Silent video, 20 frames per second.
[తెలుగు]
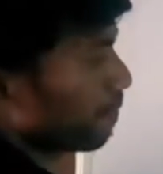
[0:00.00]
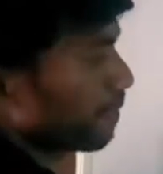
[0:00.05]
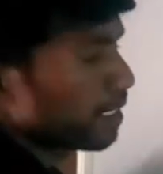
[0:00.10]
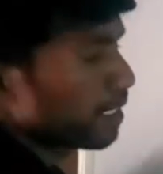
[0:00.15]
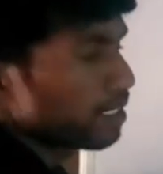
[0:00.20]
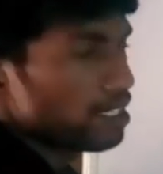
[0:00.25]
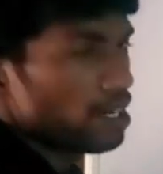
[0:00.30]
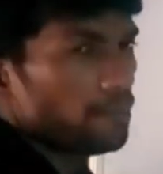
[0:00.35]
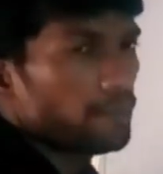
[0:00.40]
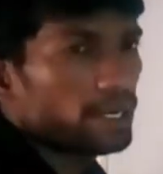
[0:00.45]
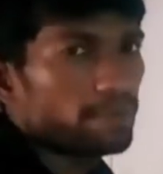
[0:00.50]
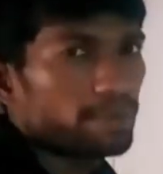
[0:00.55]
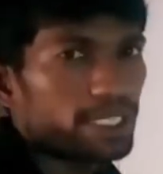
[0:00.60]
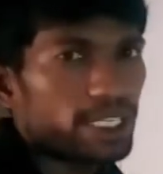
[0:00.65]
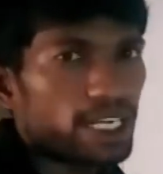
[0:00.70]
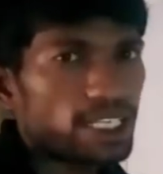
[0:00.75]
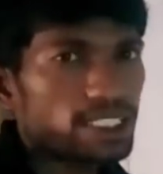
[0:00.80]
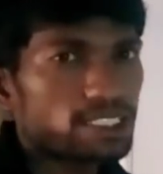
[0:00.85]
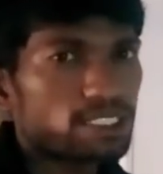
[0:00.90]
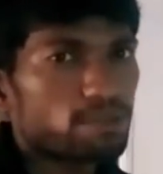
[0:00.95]
అరవై ఐదు
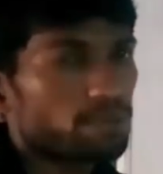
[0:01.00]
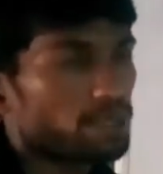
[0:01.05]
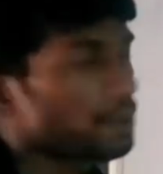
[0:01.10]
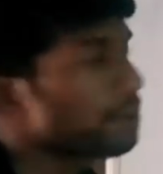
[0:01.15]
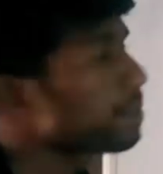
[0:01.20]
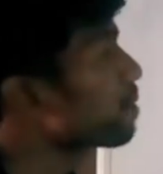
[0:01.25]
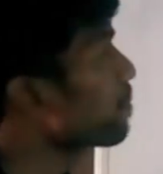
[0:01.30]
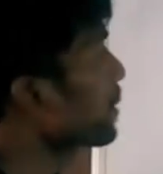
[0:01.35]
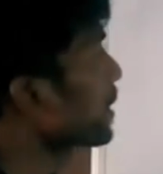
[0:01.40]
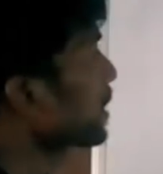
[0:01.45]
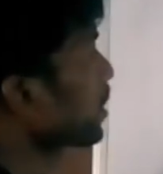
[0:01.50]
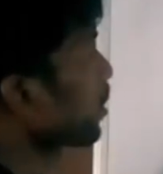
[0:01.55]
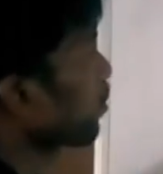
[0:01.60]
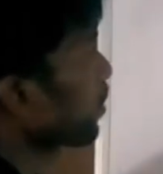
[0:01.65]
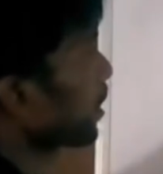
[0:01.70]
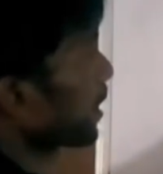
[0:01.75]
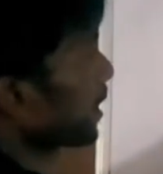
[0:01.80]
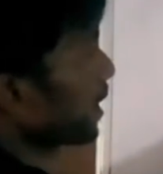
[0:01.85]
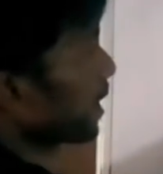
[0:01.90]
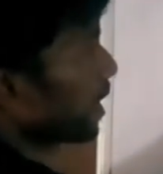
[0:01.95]
అమెండ్మెంట్ యాక్ట్స్ను ప్రవేశపెట్టింది
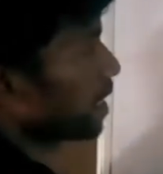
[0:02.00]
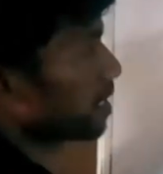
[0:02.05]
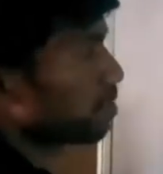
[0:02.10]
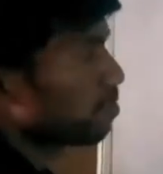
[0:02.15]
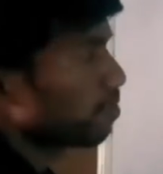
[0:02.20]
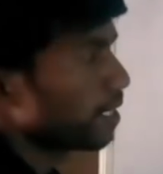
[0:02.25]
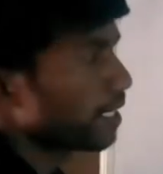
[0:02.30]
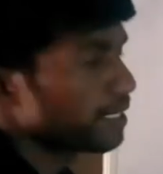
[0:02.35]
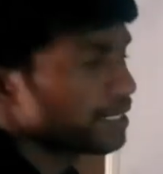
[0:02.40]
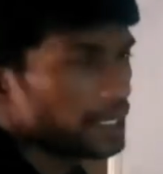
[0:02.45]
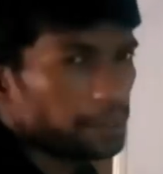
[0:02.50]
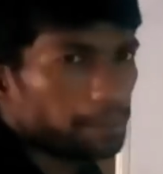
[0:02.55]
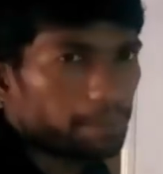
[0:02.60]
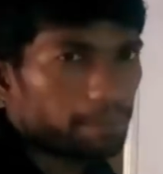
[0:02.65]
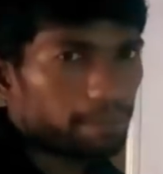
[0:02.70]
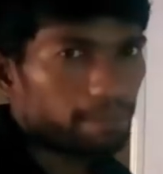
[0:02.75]
ఎవరంటే రాజీవ్ గాంధీ